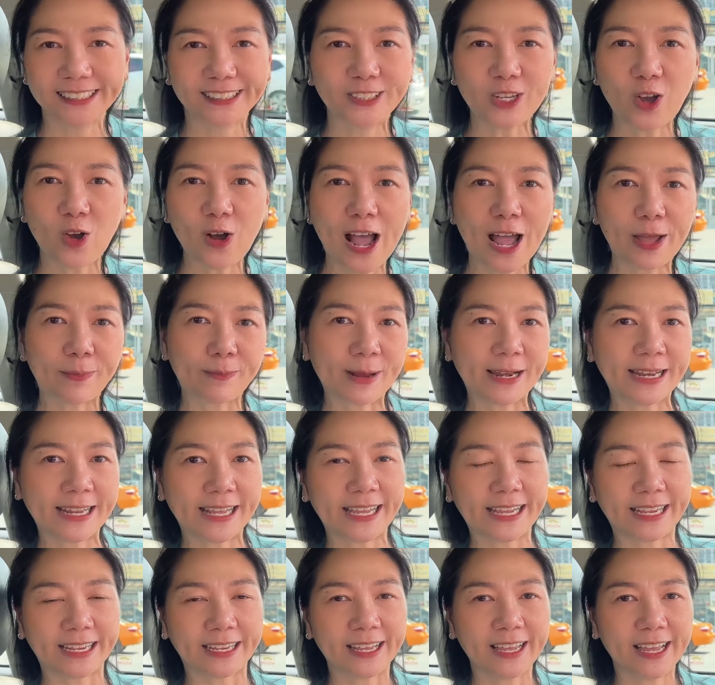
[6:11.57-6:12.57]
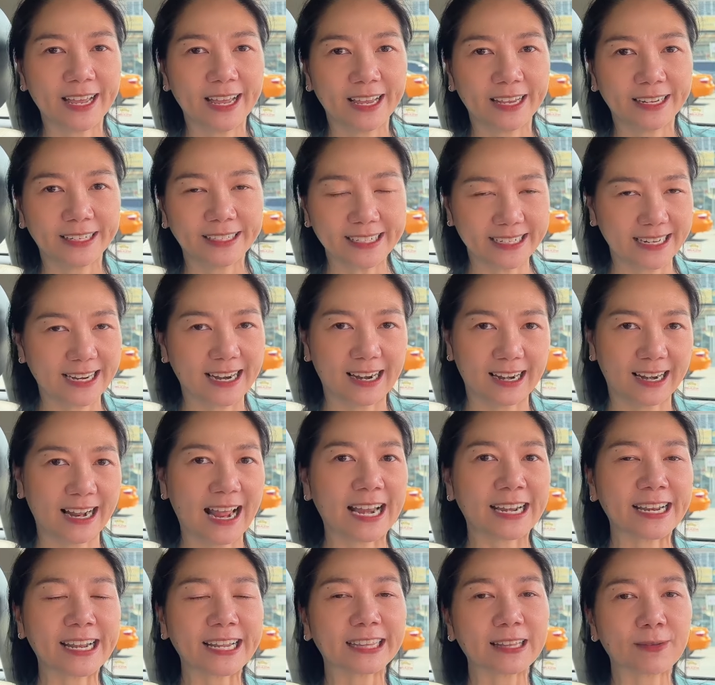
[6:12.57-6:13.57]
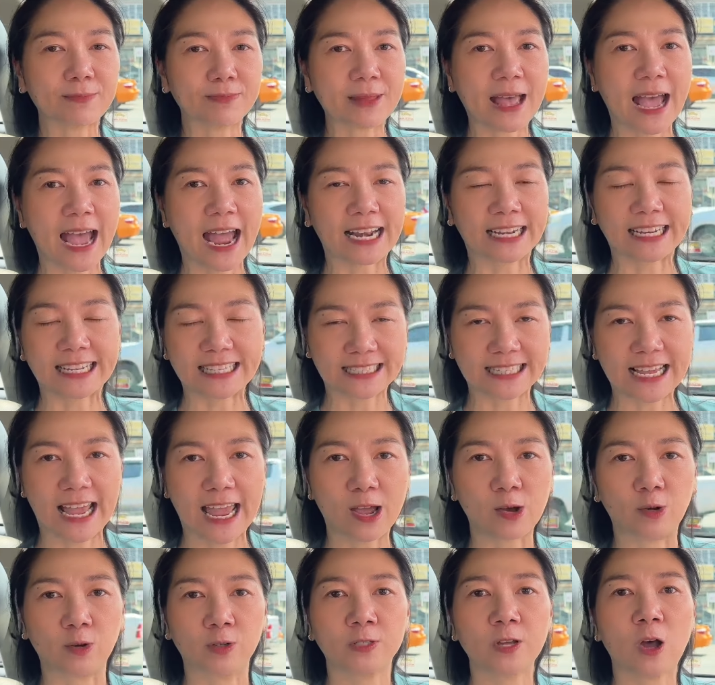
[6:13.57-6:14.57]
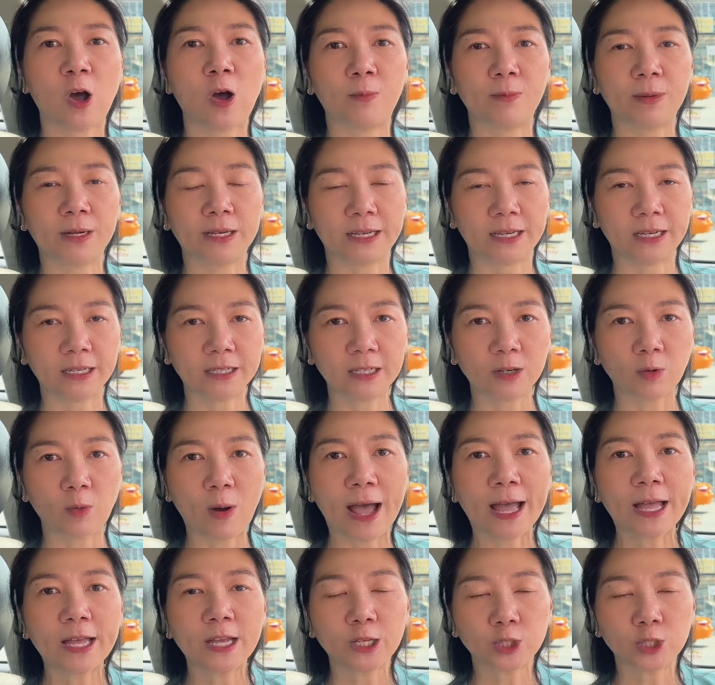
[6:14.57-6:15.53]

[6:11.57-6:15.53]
ยกให้เป็นอีกหนึ่งร้านในตำนานในใจของจอมเลยก็คือว่า